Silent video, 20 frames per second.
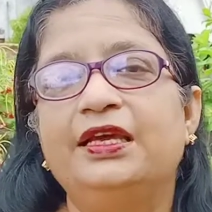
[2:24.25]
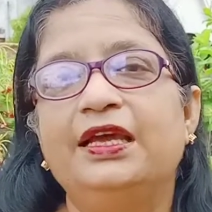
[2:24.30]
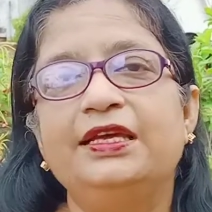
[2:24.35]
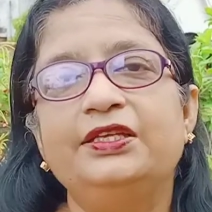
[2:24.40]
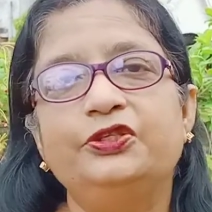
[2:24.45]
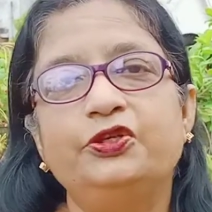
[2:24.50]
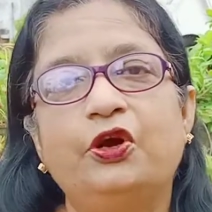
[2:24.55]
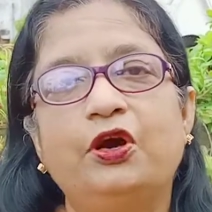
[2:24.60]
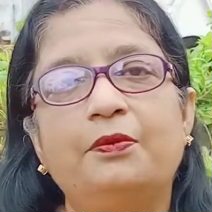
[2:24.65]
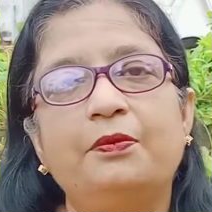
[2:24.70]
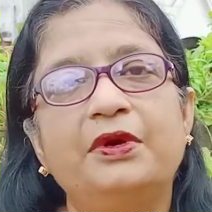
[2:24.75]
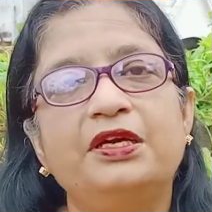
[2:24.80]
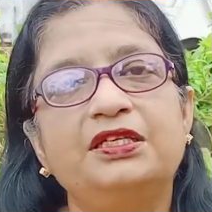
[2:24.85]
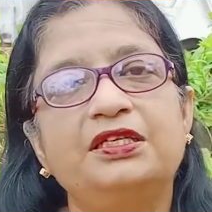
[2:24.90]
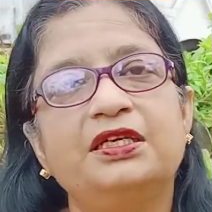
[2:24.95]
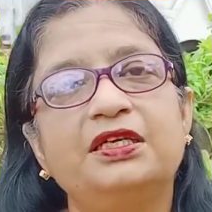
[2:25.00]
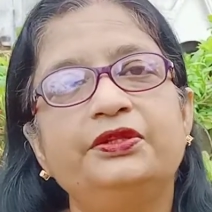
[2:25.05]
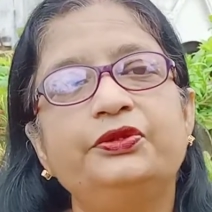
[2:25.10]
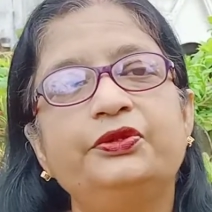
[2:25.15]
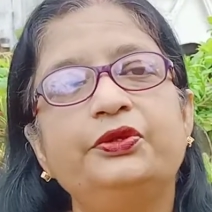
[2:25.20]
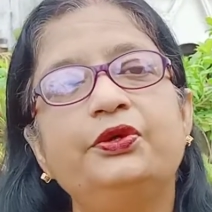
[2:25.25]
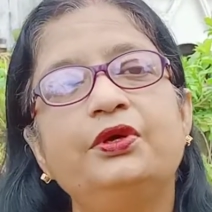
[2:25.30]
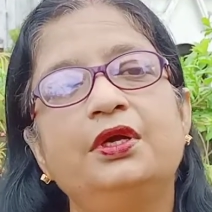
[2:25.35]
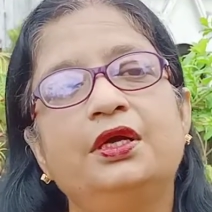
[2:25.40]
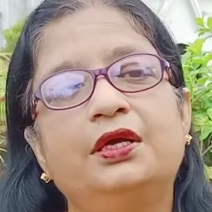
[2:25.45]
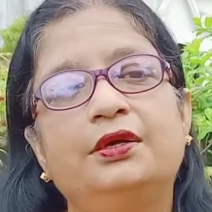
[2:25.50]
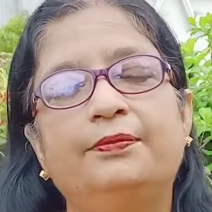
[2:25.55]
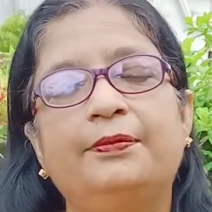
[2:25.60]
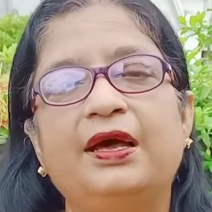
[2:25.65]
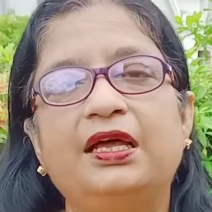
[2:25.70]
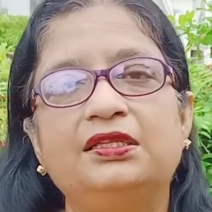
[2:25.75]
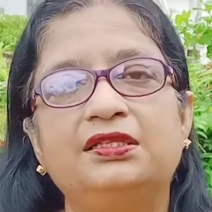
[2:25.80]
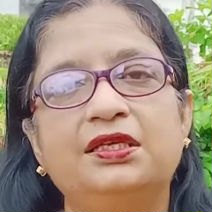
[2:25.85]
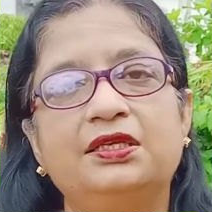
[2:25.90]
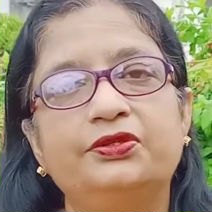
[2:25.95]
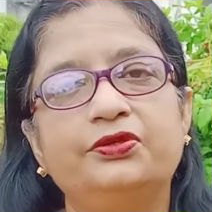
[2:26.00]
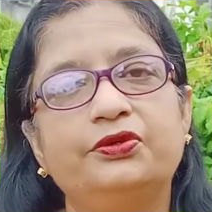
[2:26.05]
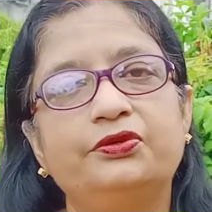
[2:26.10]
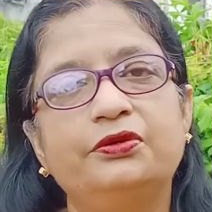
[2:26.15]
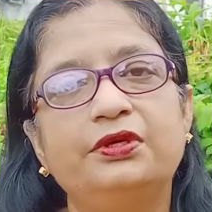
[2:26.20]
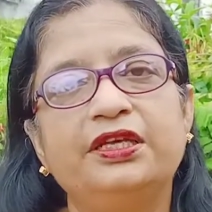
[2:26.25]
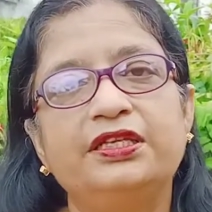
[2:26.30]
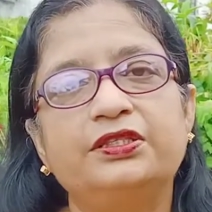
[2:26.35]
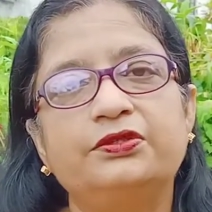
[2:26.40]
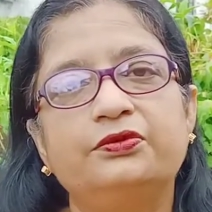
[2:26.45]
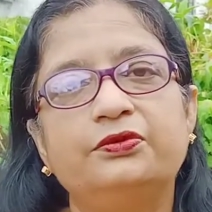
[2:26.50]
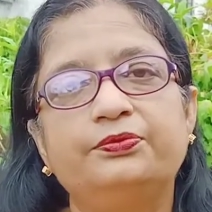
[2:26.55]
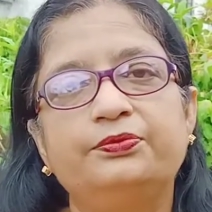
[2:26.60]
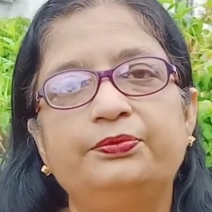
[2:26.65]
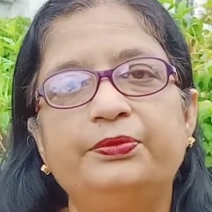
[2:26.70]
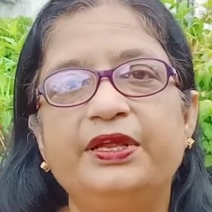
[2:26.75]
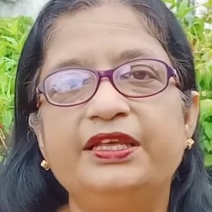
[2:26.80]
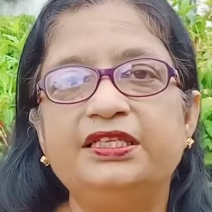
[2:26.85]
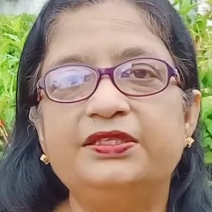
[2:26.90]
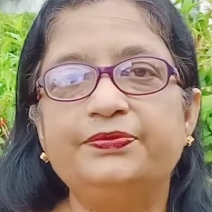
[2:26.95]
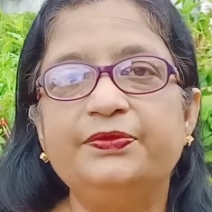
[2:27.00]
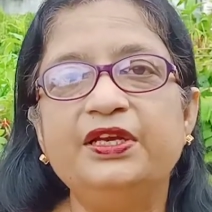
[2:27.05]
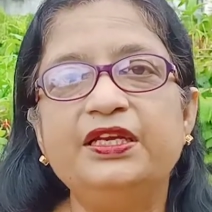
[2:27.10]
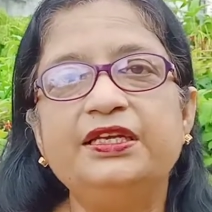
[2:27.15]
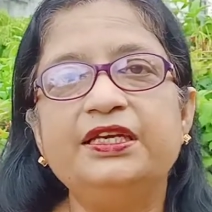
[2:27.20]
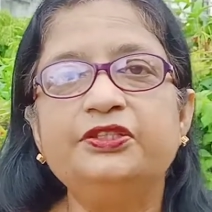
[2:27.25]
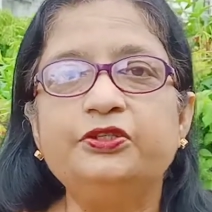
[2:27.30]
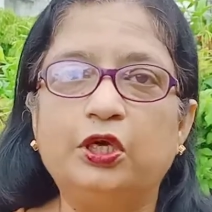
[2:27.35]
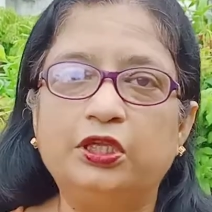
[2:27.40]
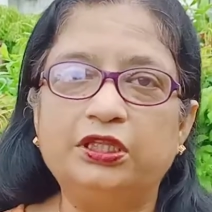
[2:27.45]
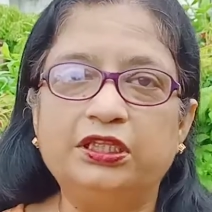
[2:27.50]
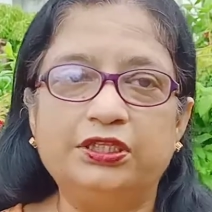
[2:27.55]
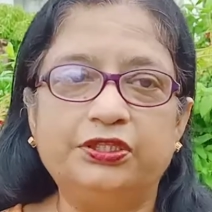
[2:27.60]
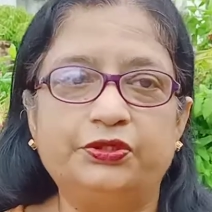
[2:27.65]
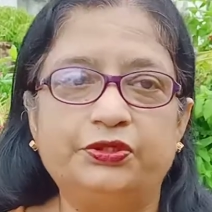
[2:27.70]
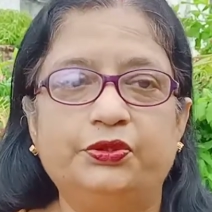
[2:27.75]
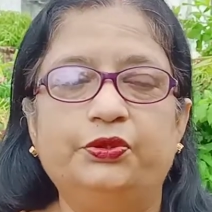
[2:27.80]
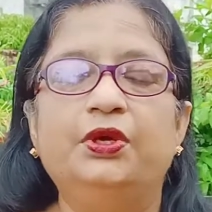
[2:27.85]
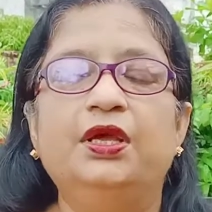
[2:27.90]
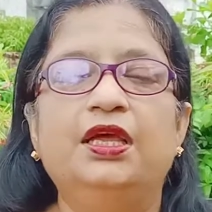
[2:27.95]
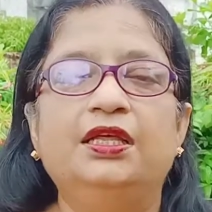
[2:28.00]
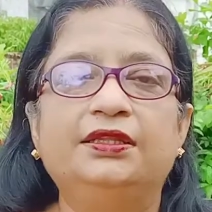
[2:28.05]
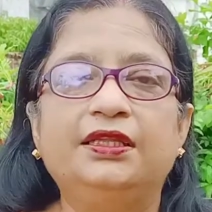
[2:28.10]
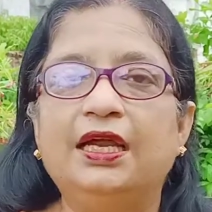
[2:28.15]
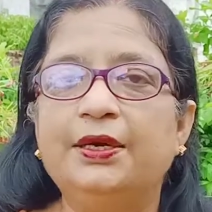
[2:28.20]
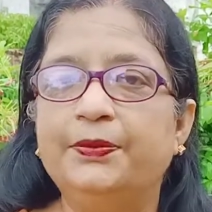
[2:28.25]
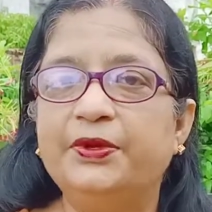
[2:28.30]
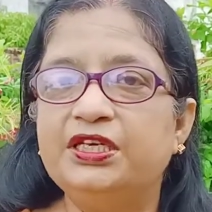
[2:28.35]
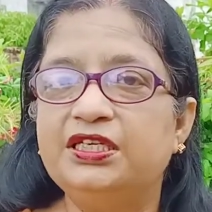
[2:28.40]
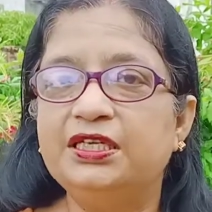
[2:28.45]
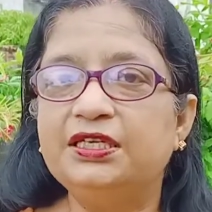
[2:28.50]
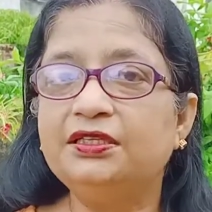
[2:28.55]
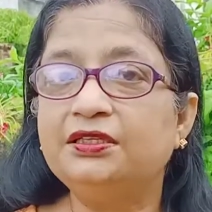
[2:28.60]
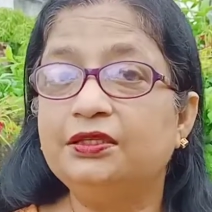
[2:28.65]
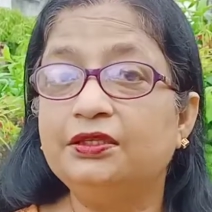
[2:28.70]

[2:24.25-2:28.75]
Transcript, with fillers: এই ছ মাস কিন্তু বাচ্চার জন্য ব্রেস্ট মিল্কই যথেষ্ট তার বেশি